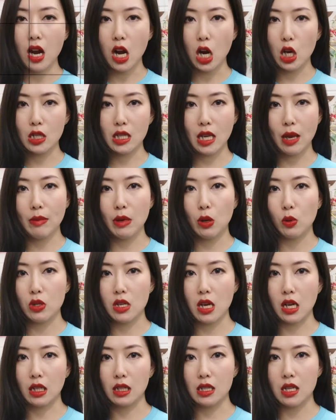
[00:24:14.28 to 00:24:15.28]
然后下面我
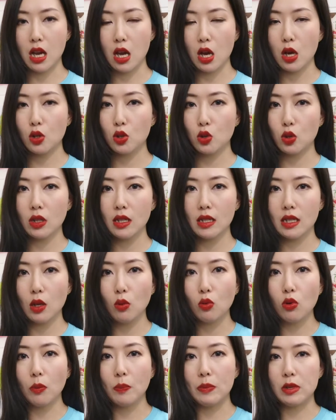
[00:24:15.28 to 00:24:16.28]
想跟大家说一些
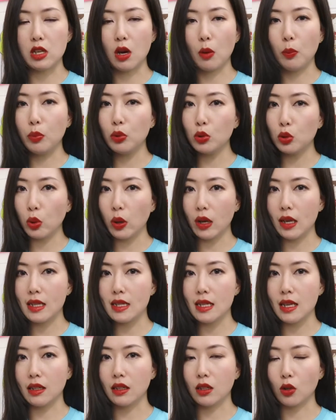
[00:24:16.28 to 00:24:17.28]
我比较不推
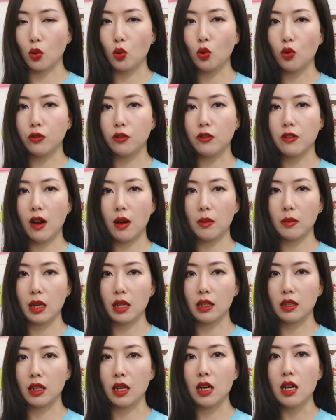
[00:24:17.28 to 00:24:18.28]
荐的护肤方
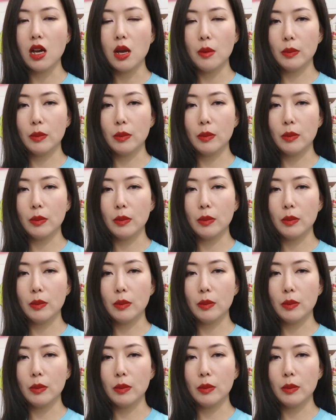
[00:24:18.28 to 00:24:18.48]
面的